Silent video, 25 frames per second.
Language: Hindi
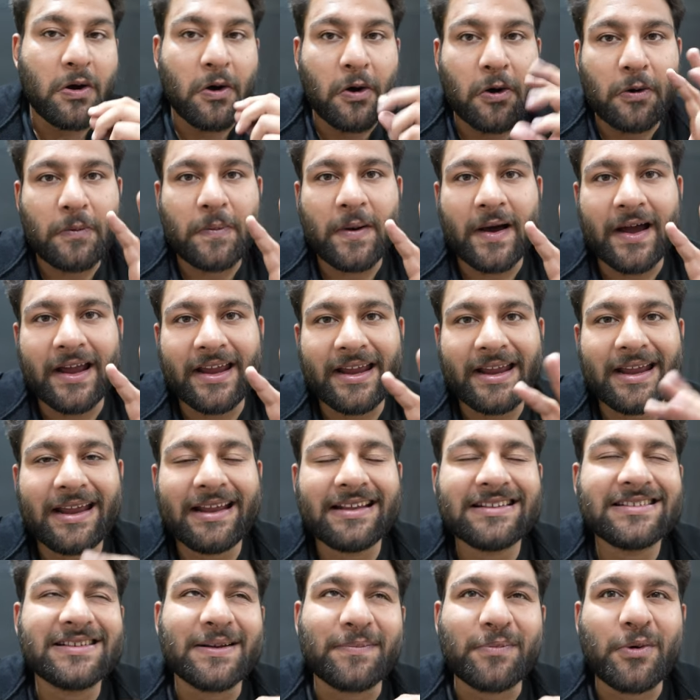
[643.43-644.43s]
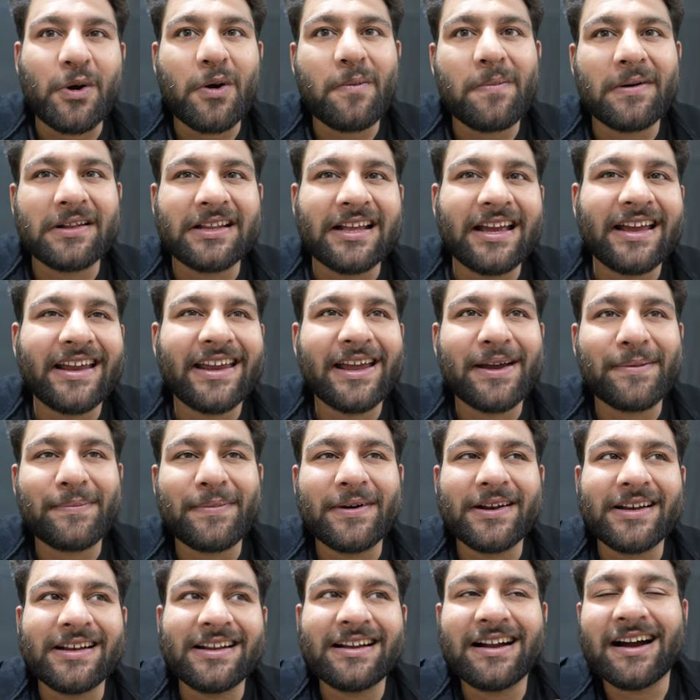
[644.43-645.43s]
और भाई सबको पता है कि
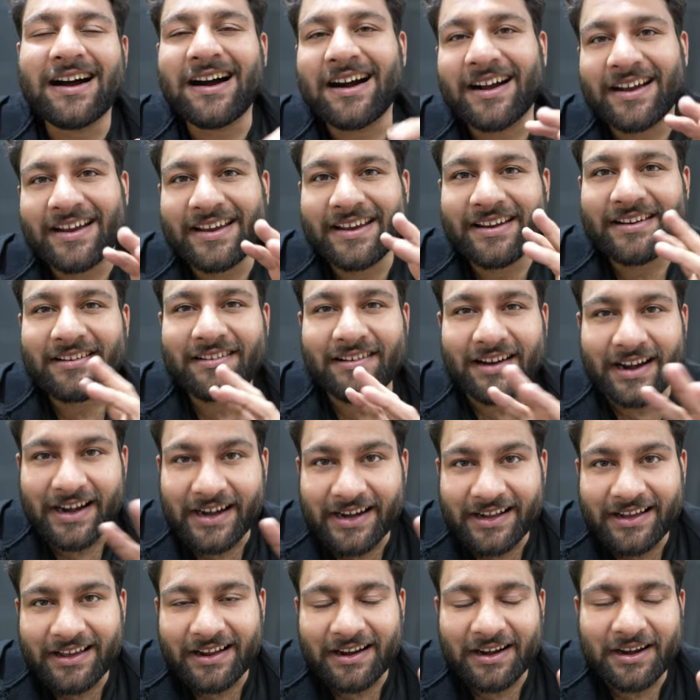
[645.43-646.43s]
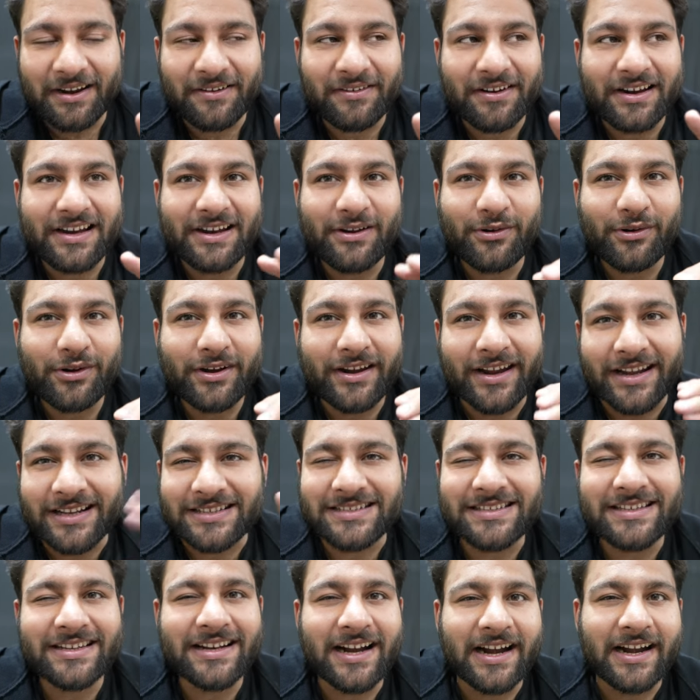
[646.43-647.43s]
अपन कहाँ की राइड करने वाले हैं और
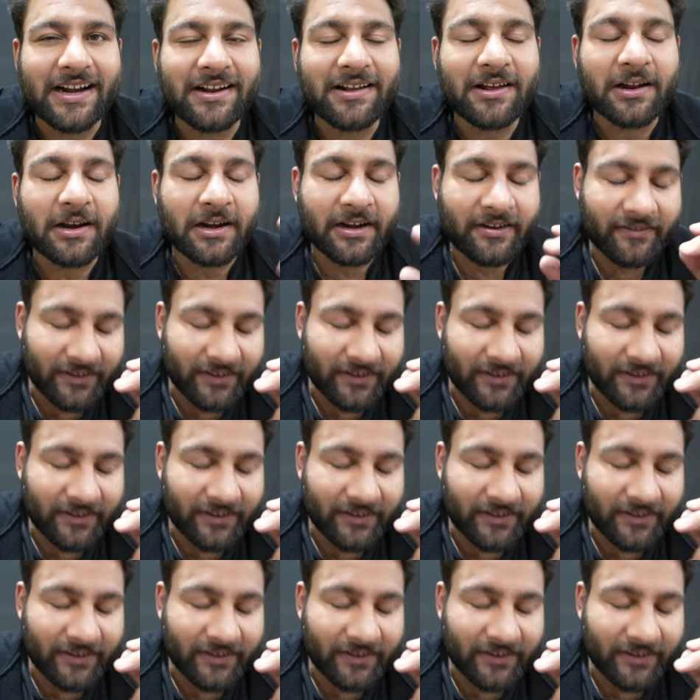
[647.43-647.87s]
कैसी राइड करने